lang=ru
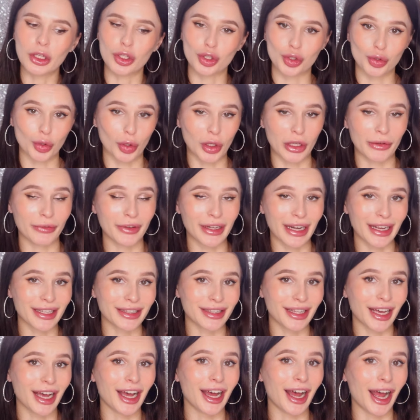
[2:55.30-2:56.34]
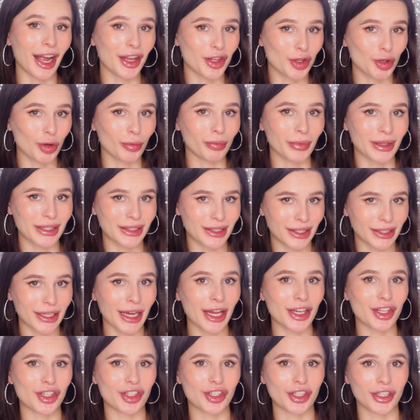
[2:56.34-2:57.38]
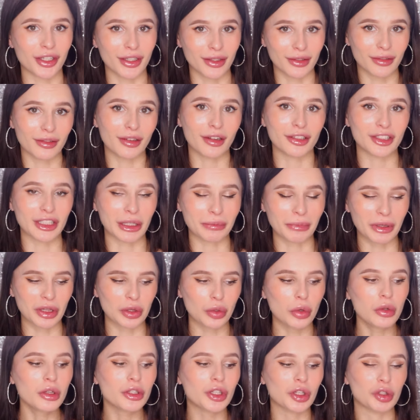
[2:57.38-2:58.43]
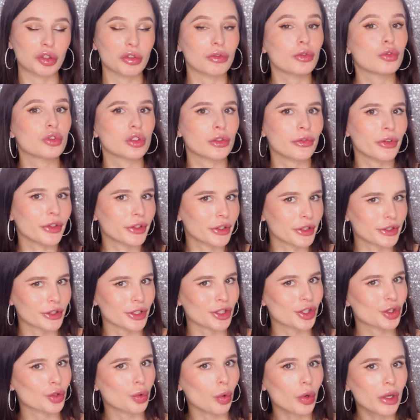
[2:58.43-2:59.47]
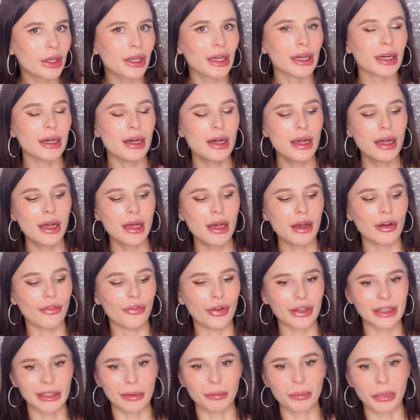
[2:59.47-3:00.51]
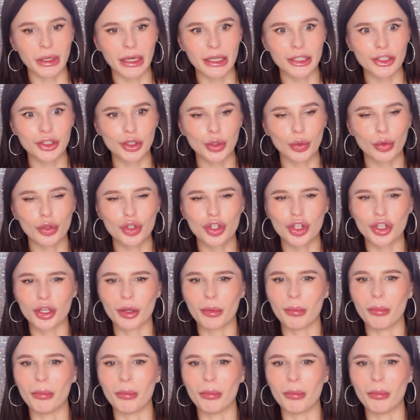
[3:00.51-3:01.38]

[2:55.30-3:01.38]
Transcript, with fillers: что говорят о нем настоящие дерматологи, то вы удивитесь, насколько в этом бренде очень